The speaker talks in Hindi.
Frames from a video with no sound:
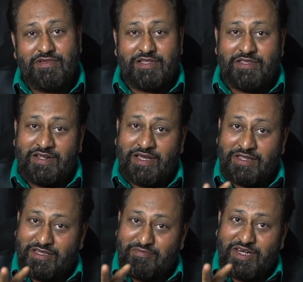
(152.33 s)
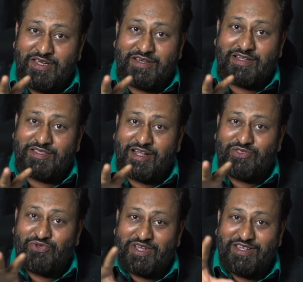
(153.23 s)
कि दरिया से मिले कतरा
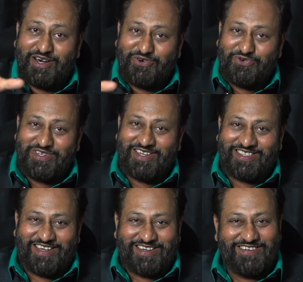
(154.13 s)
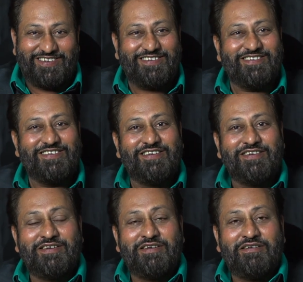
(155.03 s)
तो दरिया हो ही जाता है
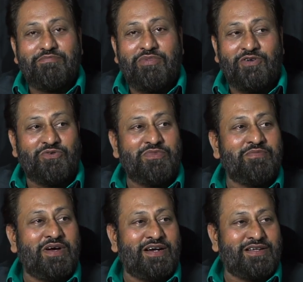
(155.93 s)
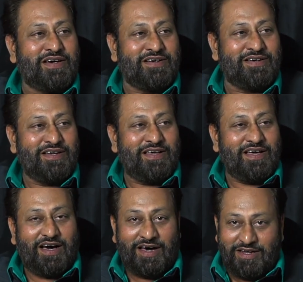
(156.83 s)
बड़ों में बैठकर
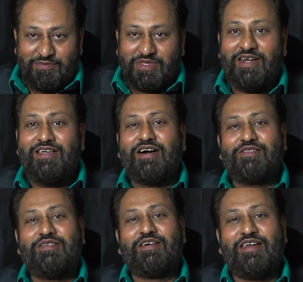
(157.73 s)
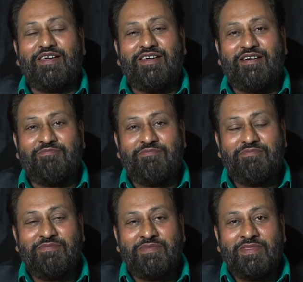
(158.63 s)
आलम सलीका सीख लेंगे हम
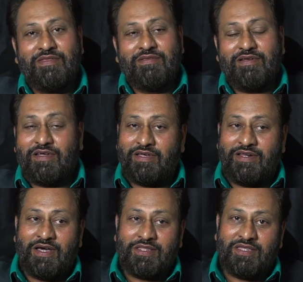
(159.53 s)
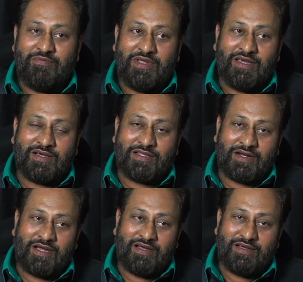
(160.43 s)
कि दरिया से मिले
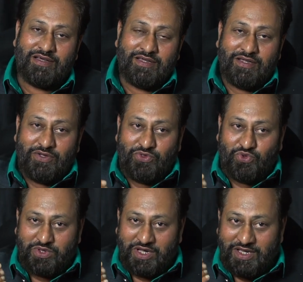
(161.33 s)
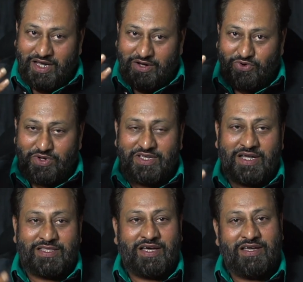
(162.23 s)
कतरा तो दरिया हो ही
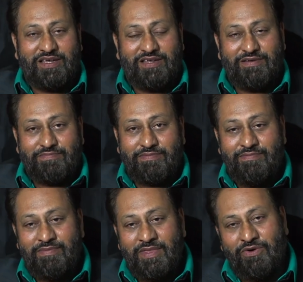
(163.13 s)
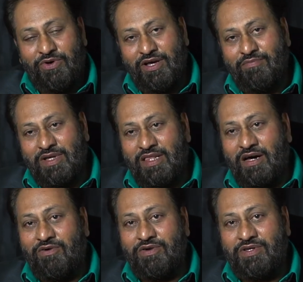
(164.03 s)
जाता है और एक
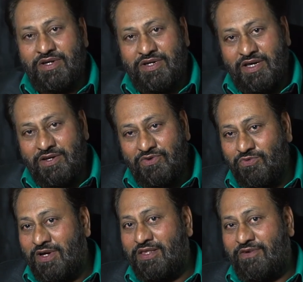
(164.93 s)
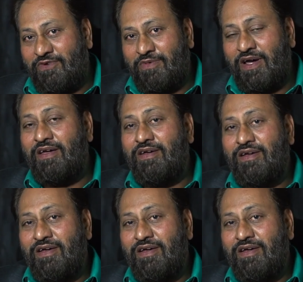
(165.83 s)
मतला और चंद शेर यूँ मुलायजा फरमाएँ